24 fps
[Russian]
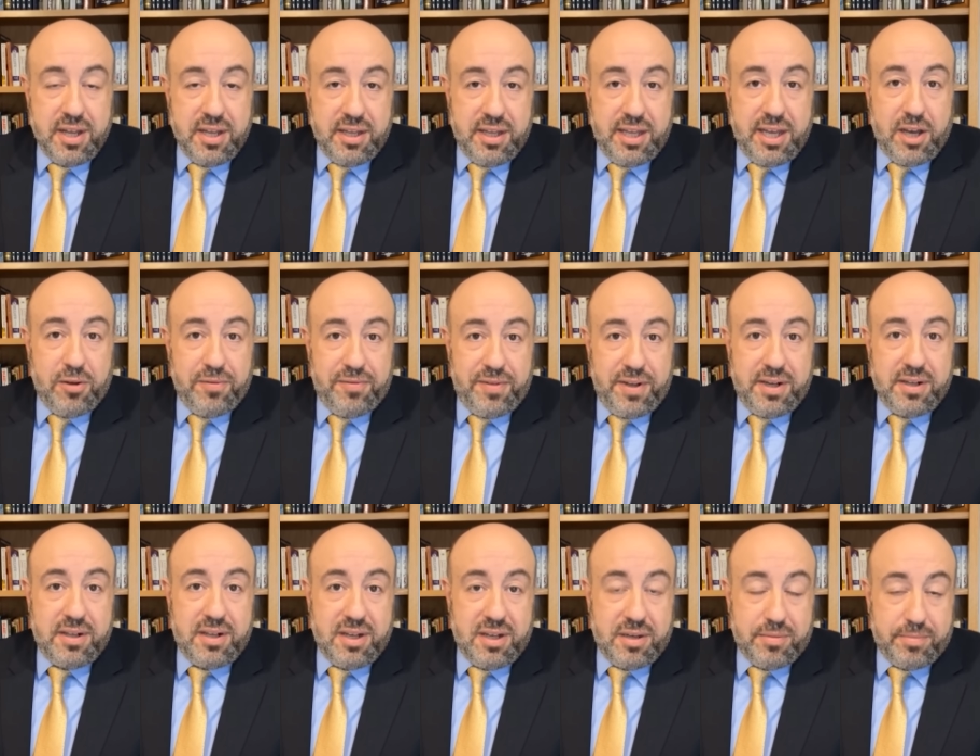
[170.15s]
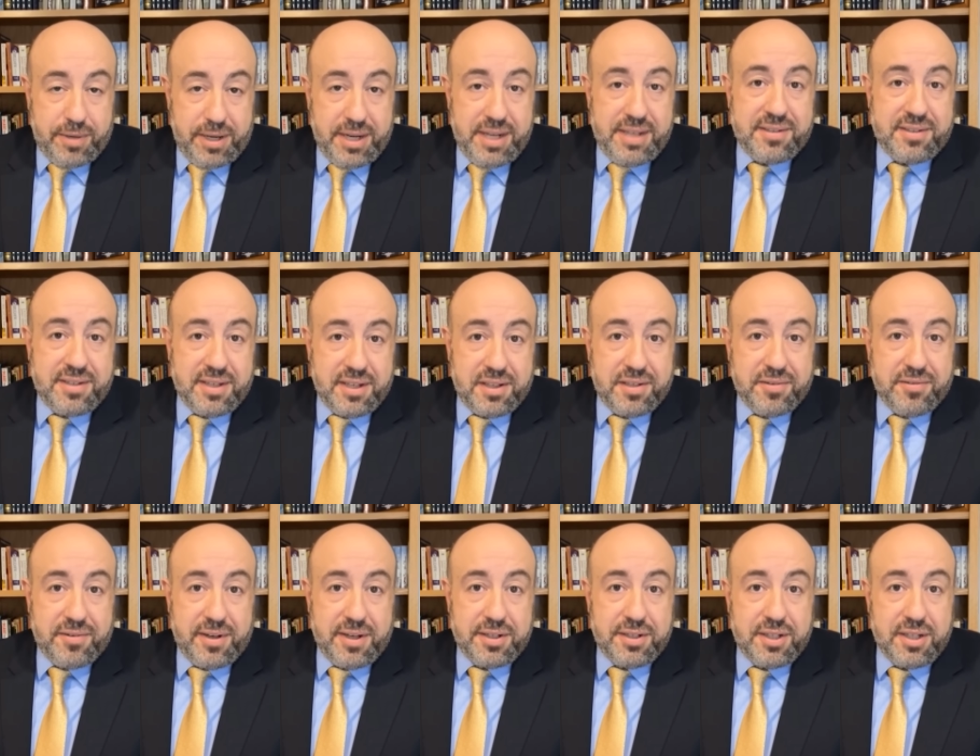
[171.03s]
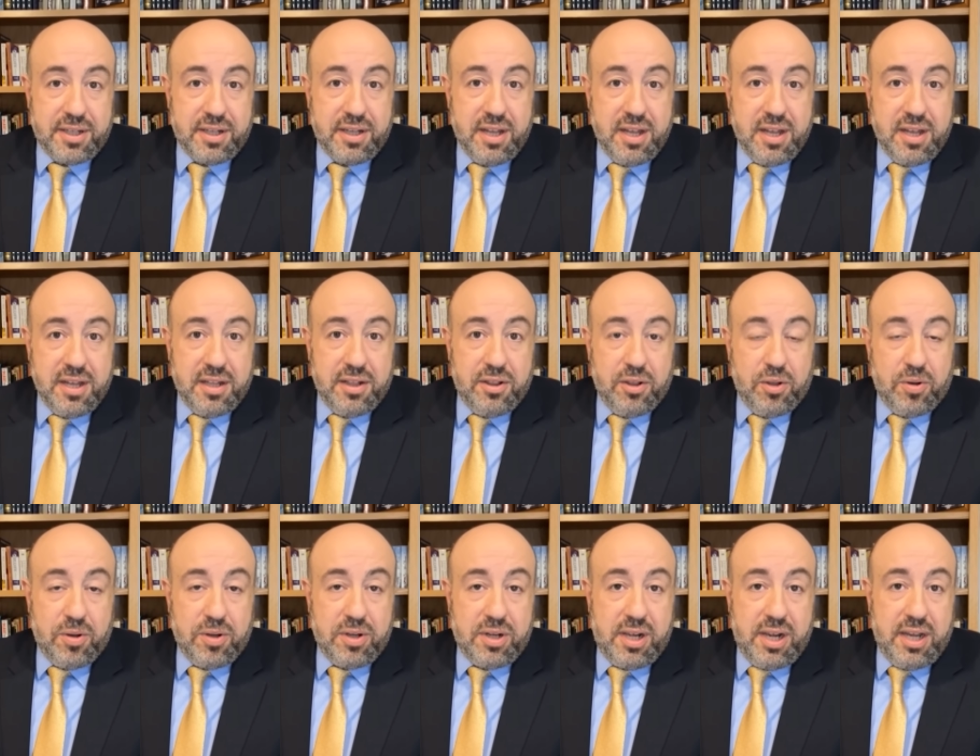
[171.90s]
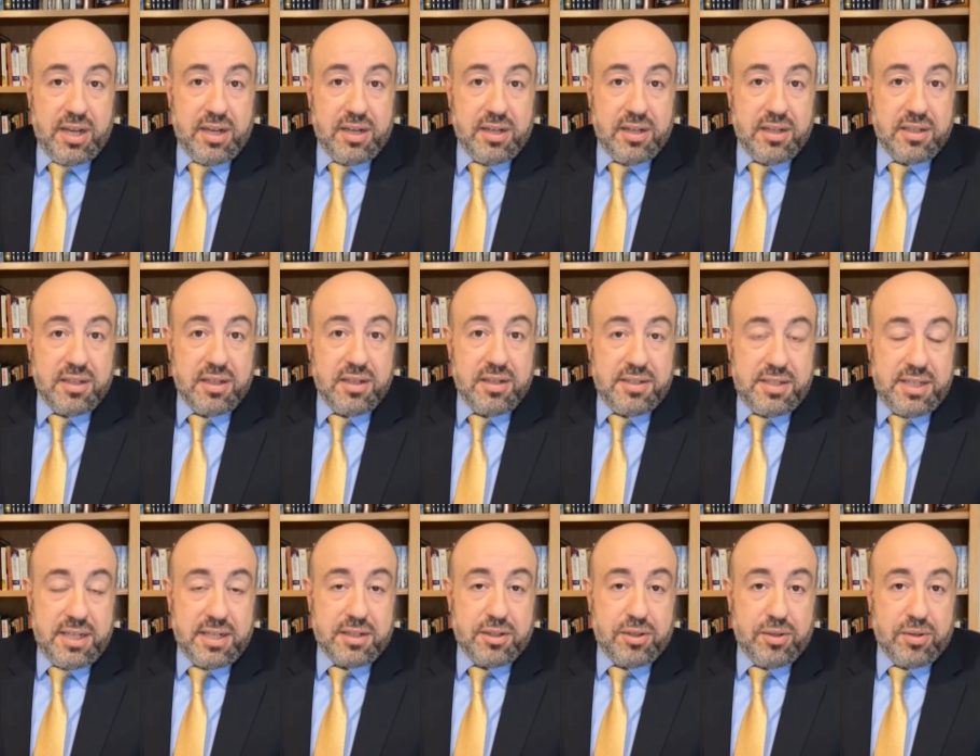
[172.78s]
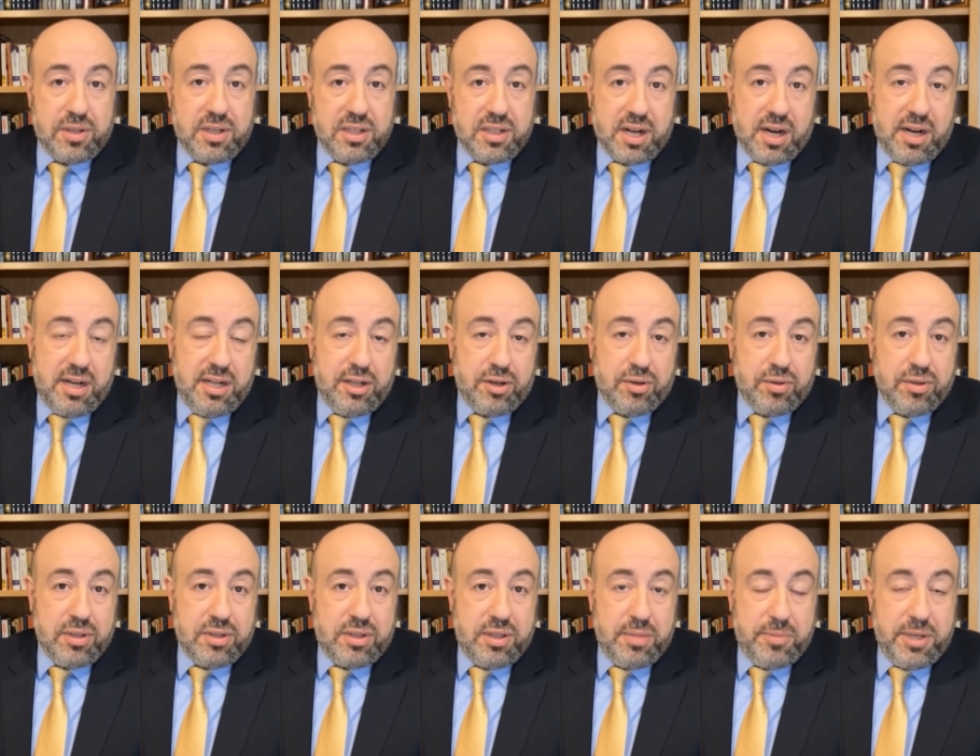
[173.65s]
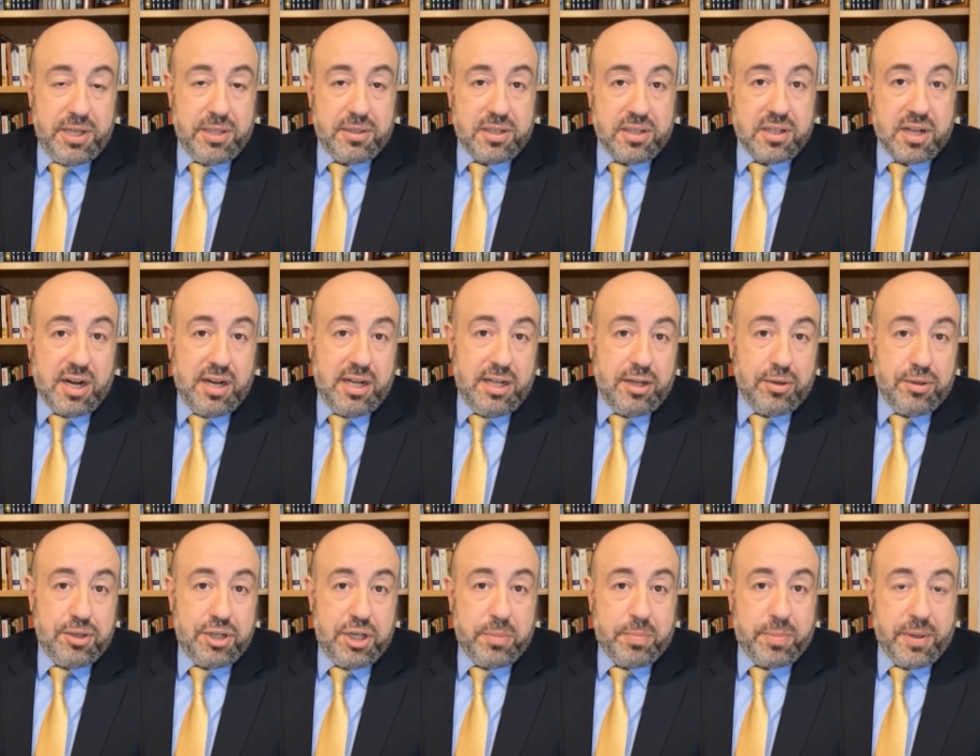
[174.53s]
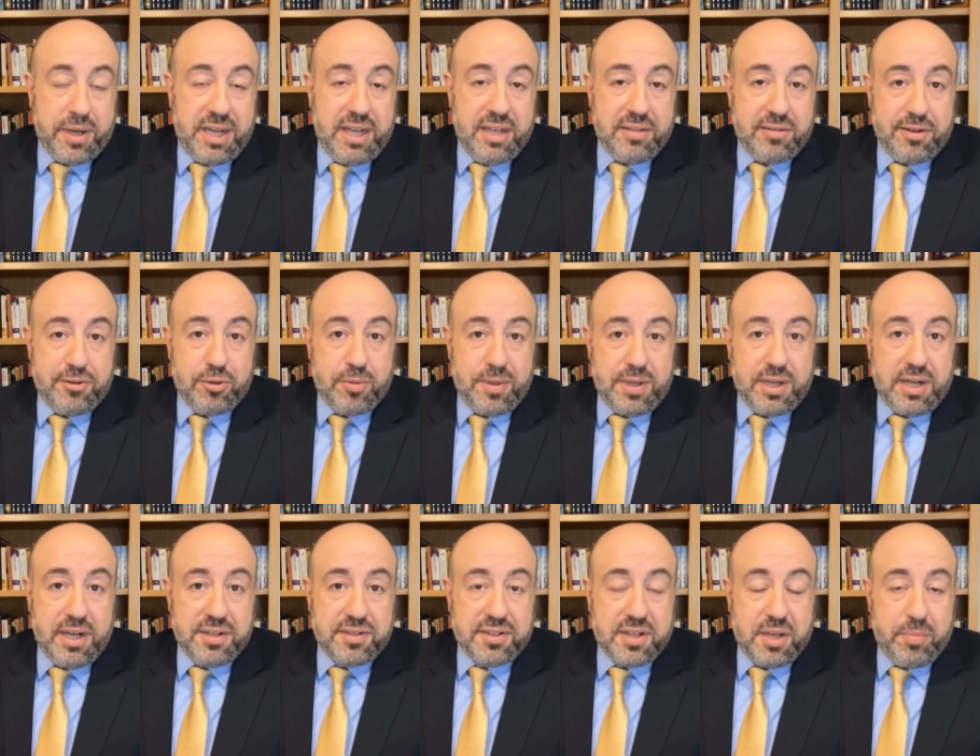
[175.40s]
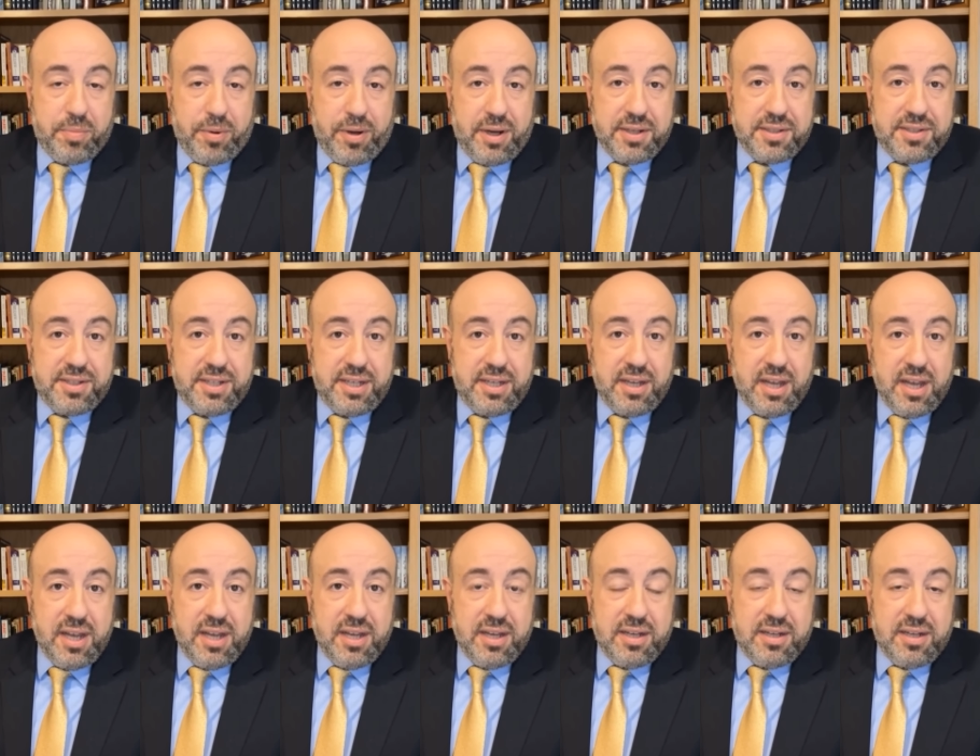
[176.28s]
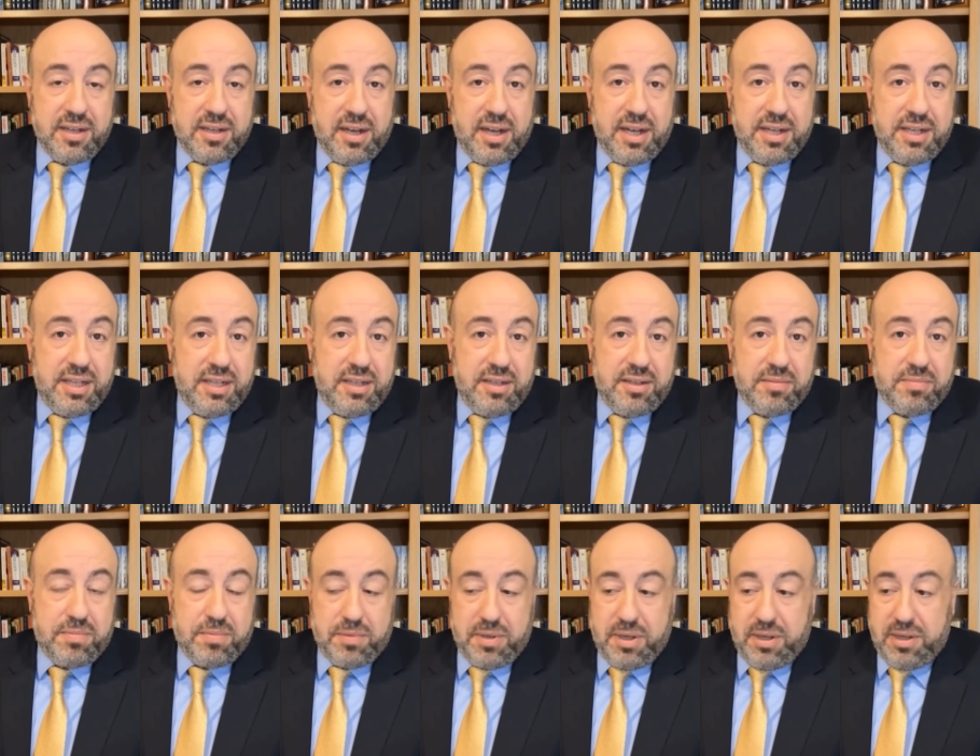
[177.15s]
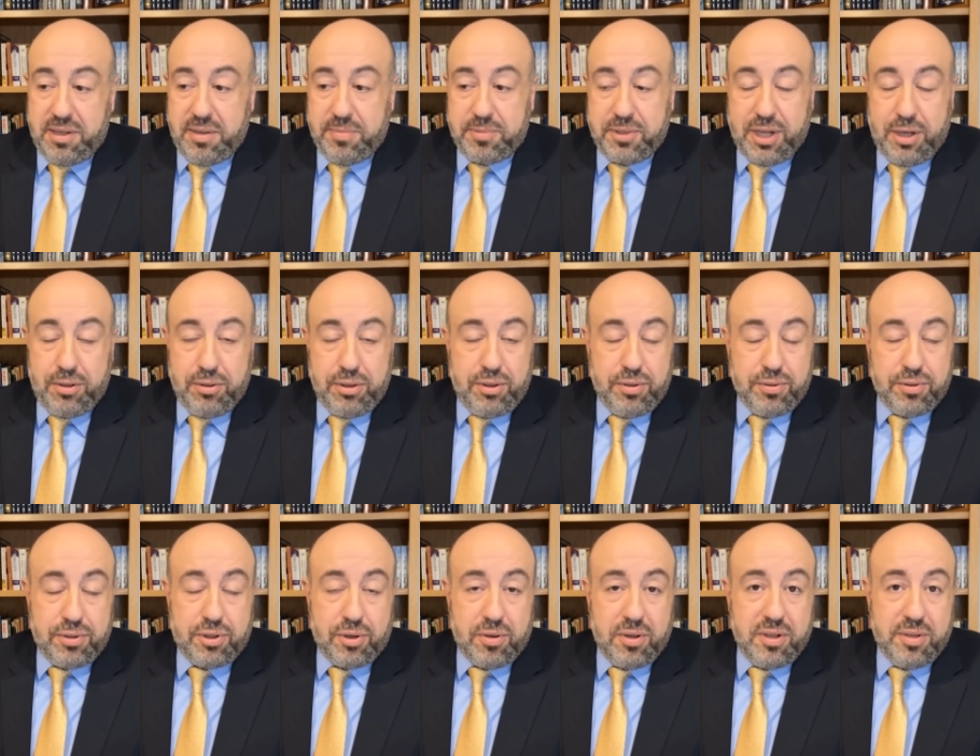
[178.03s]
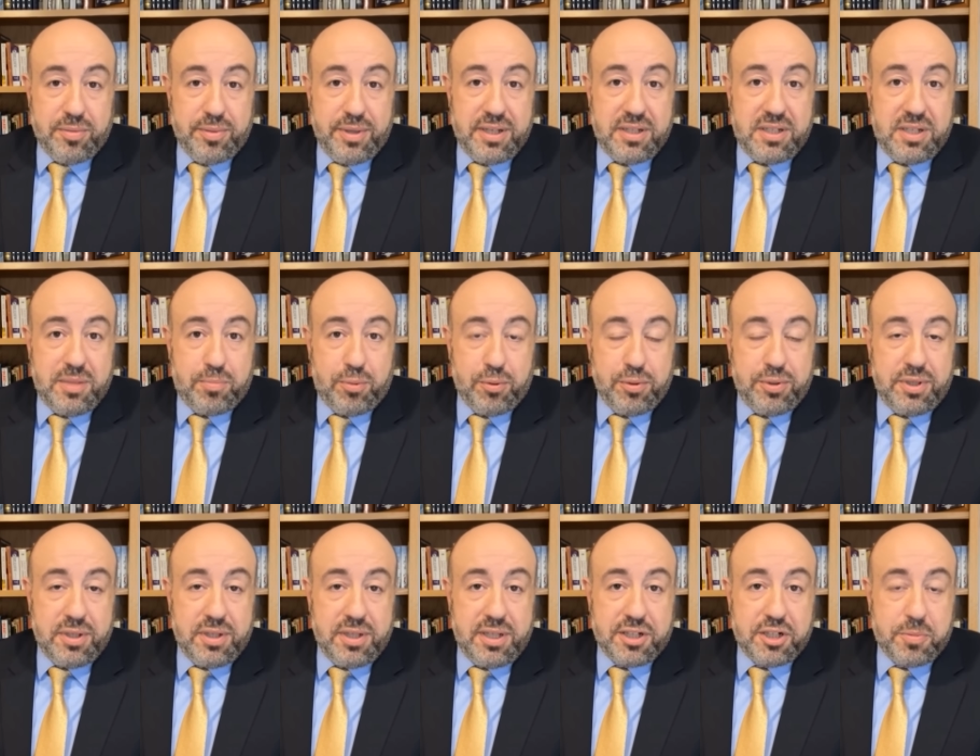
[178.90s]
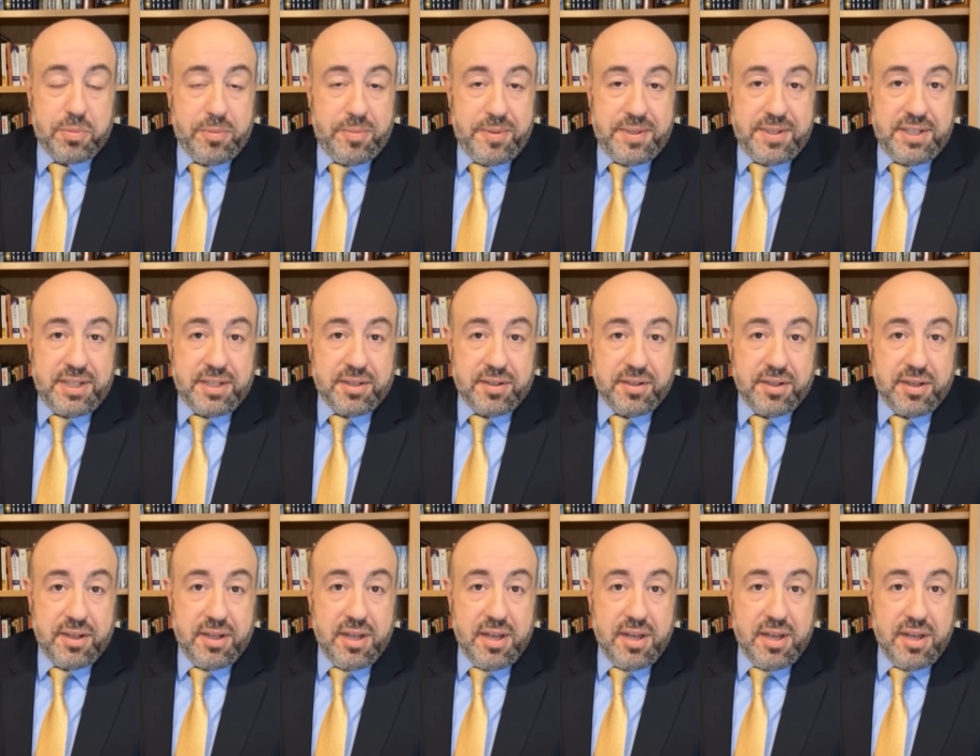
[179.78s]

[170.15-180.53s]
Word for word: Я уверен, для Бориса это важно. Но для тех, кто контролирует, имеет контролирующий пакет республиканской партии, э, они абсолютно устроило бы, если Путин даже победил.